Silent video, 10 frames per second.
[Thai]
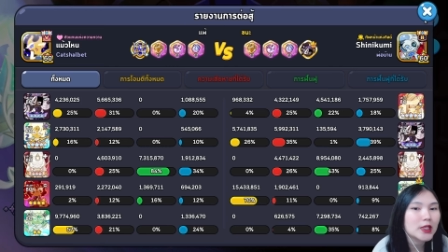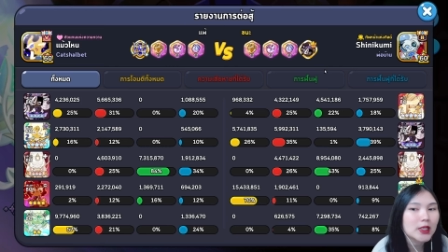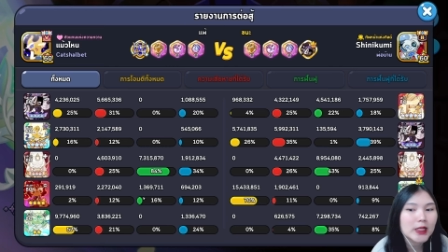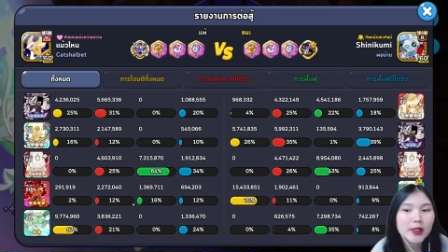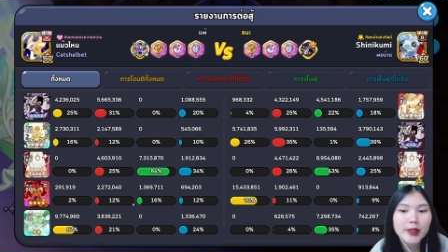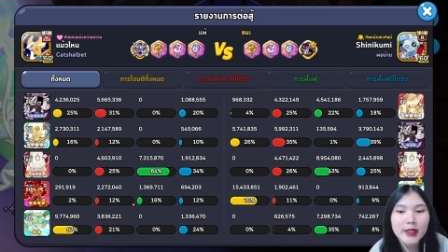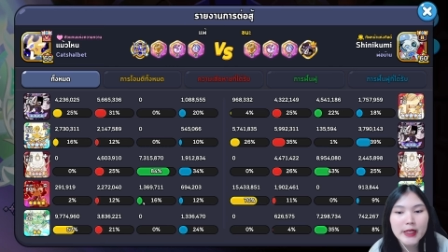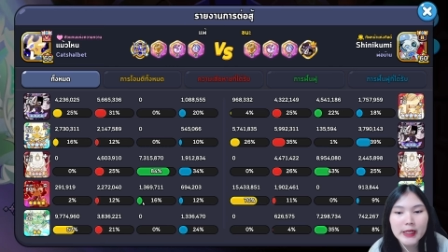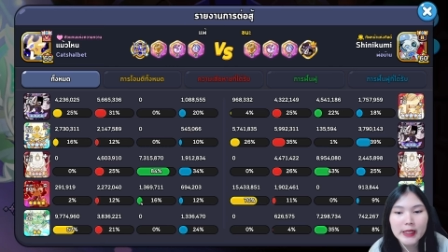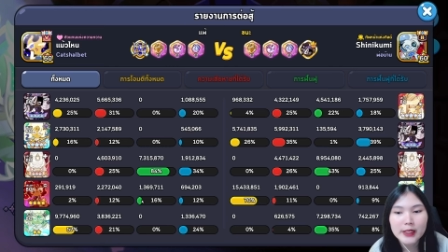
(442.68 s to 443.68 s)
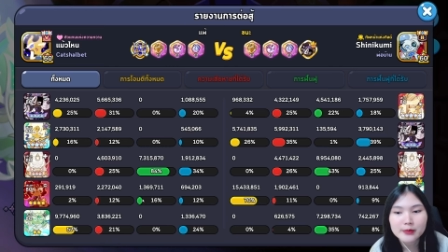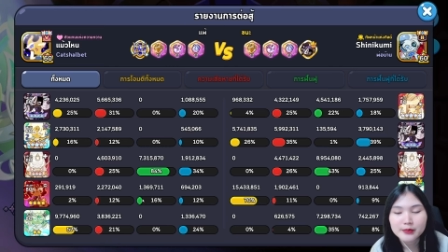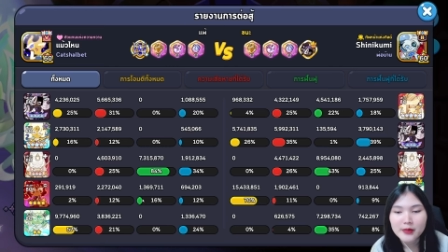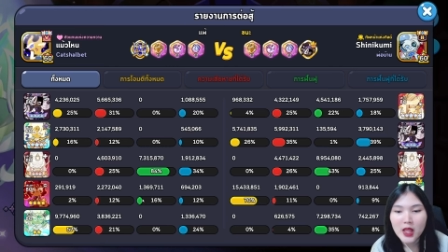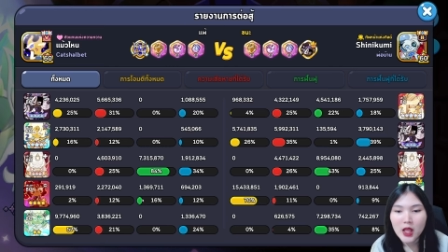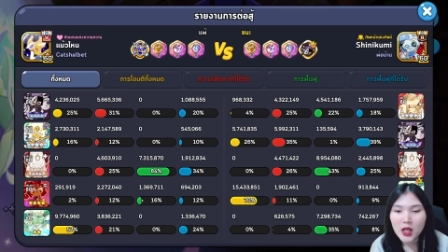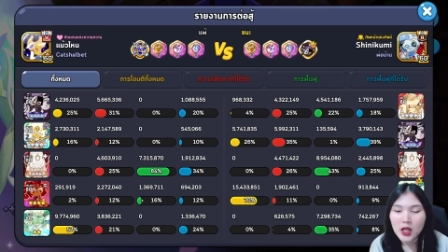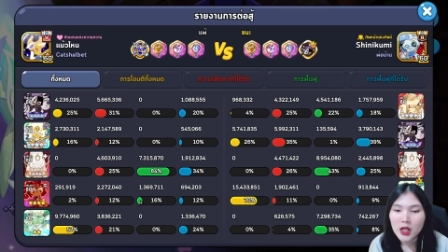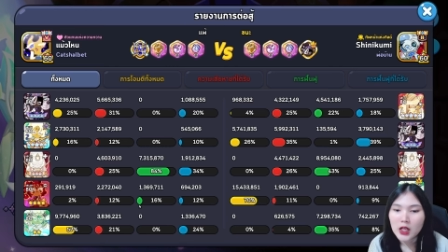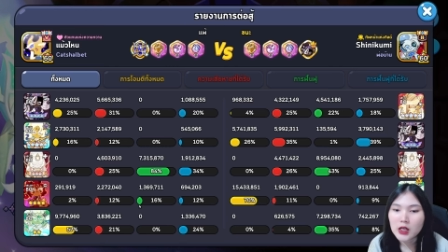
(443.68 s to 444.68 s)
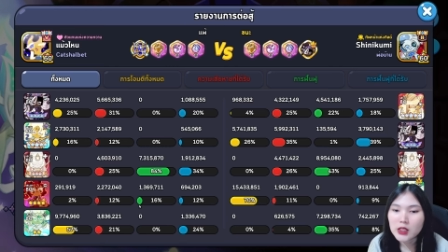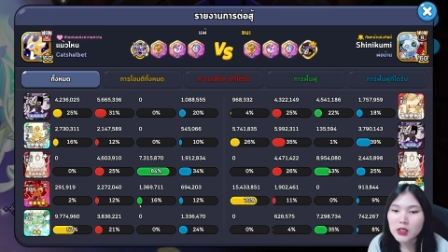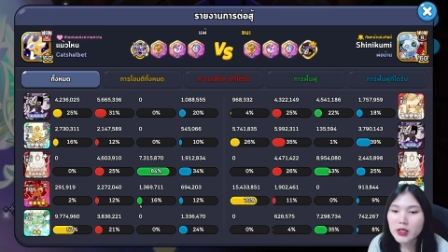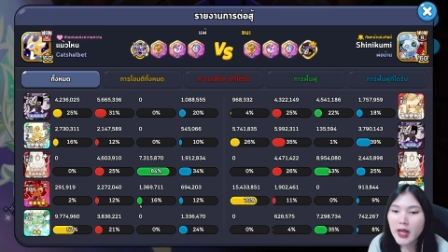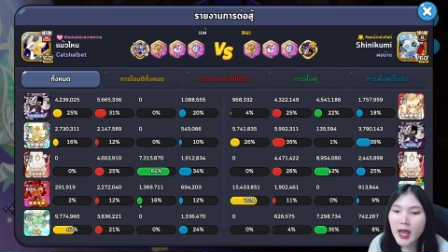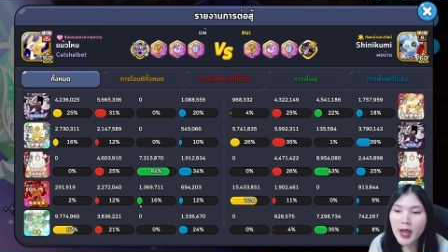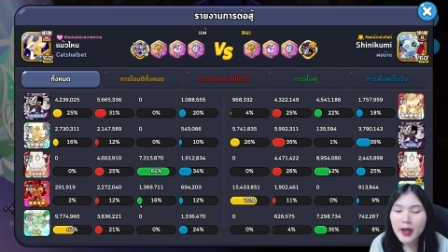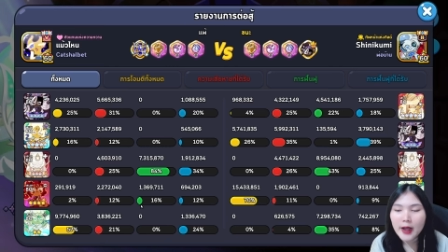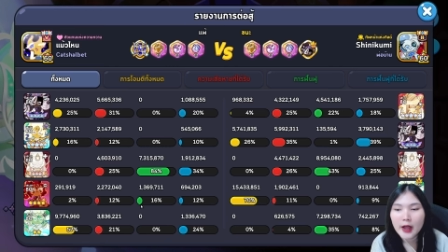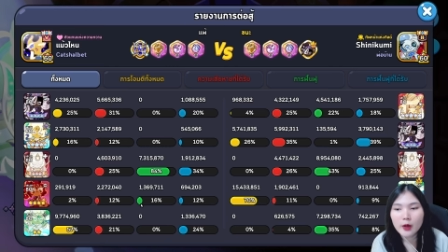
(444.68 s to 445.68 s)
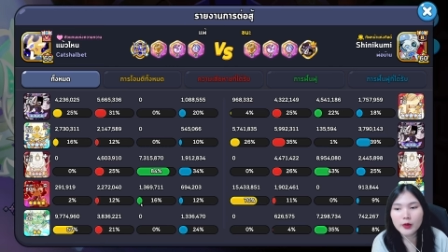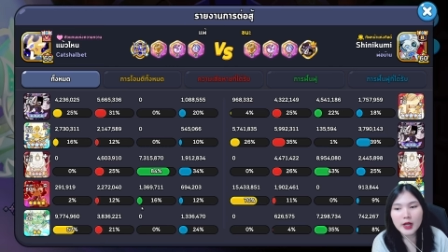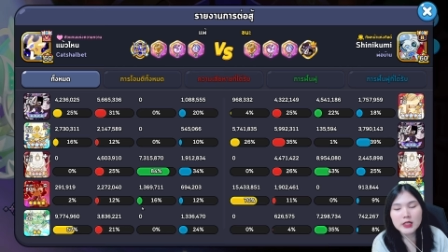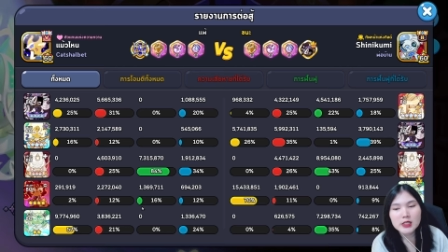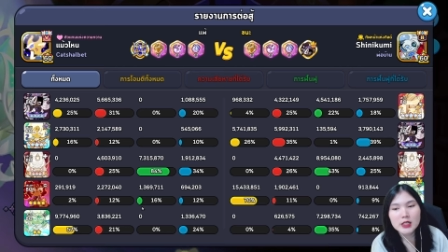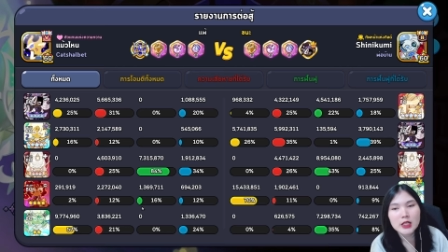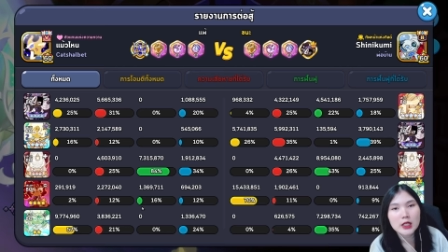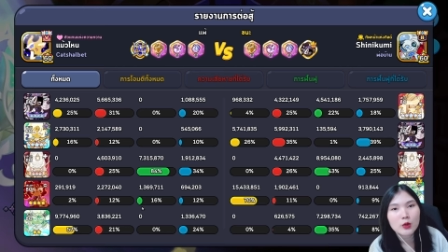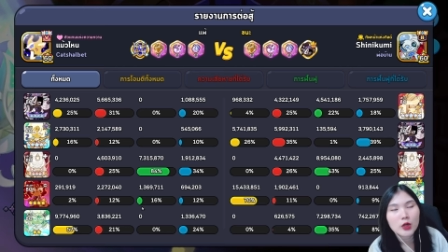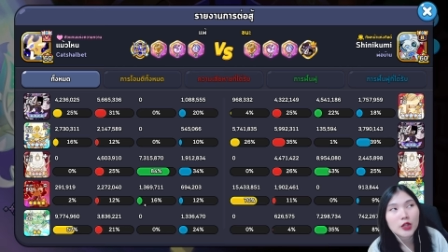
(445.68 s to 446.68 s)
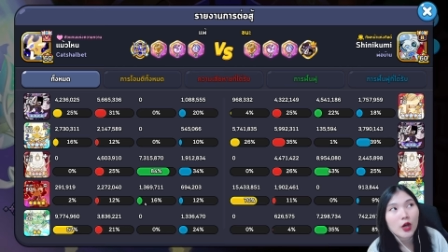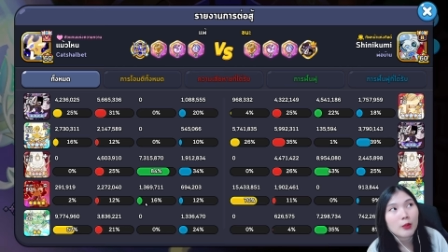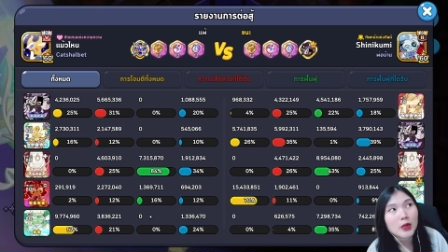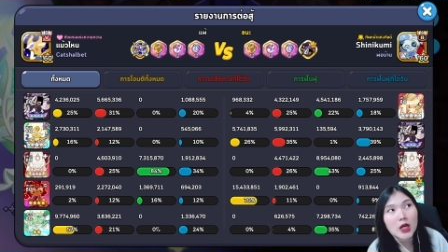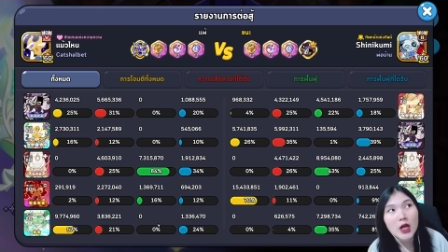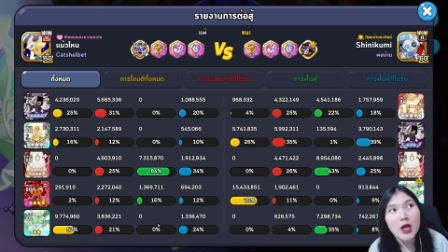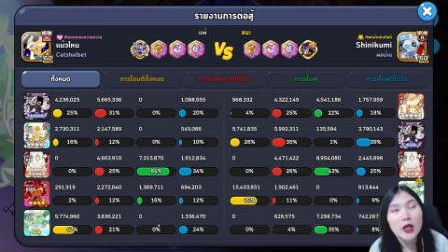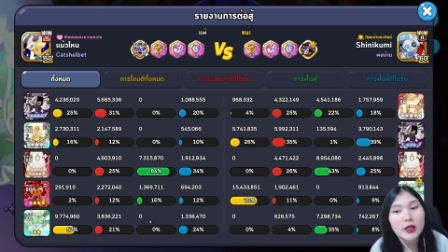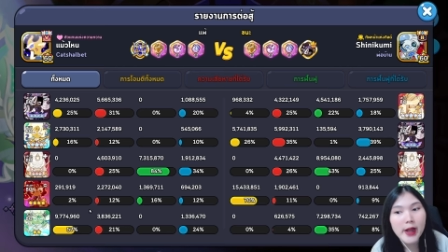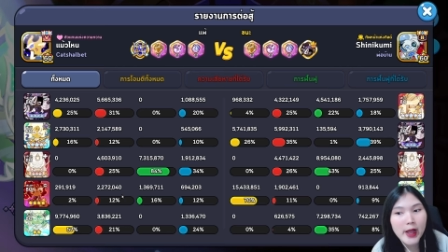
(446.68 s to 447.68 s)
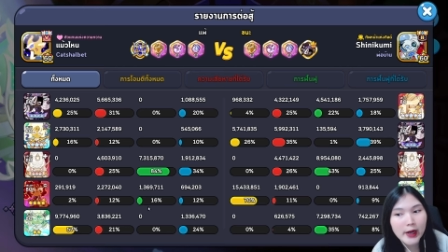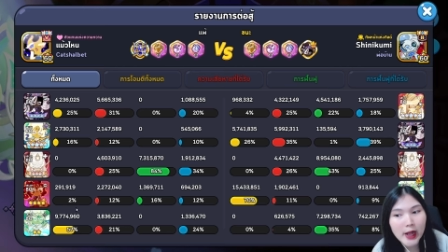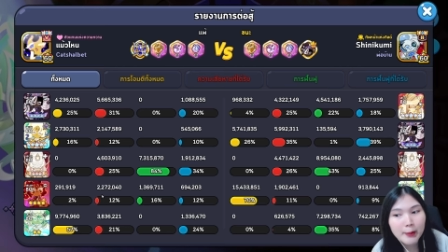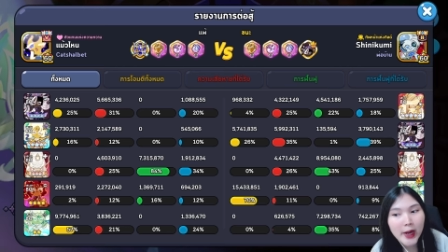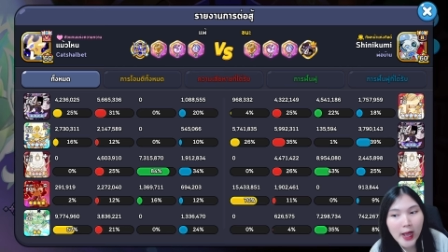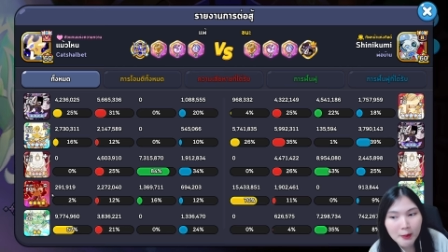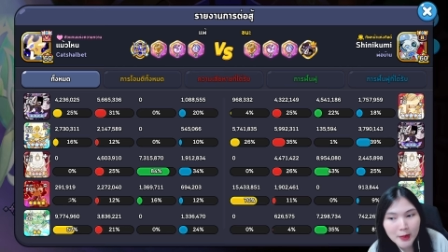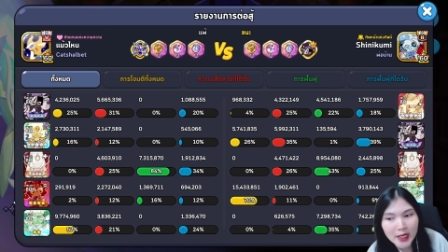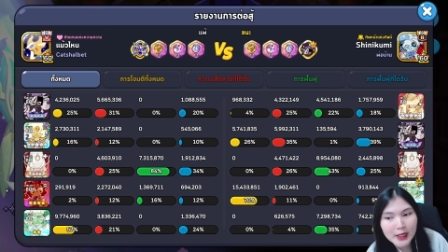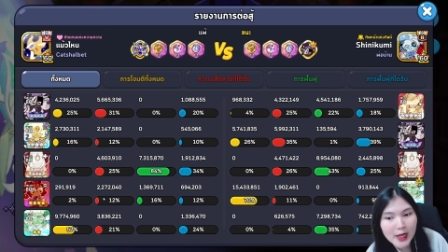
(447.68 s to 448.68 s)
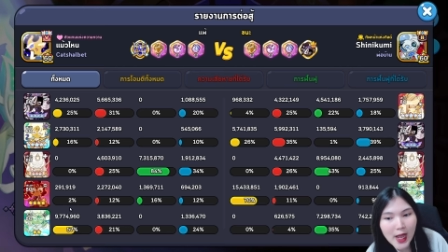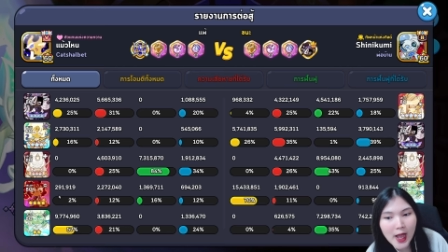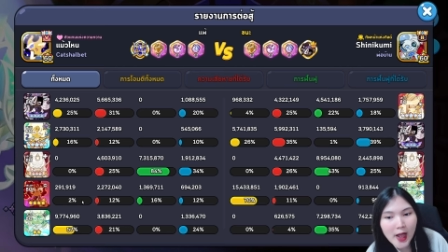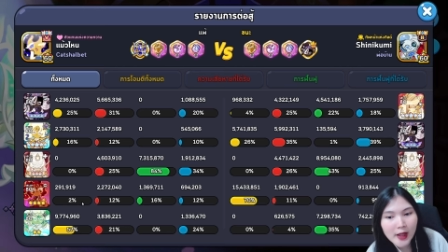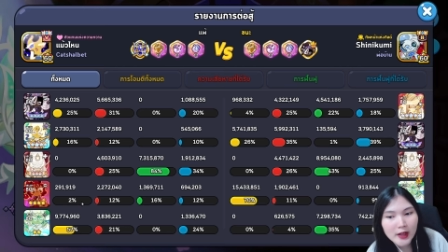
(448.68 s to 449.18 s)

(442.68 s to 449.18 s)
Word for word: อนี่แล้วคือนางอ่ะนางจะฮิวก็ต่อเมื่อนางทำดาเมจได้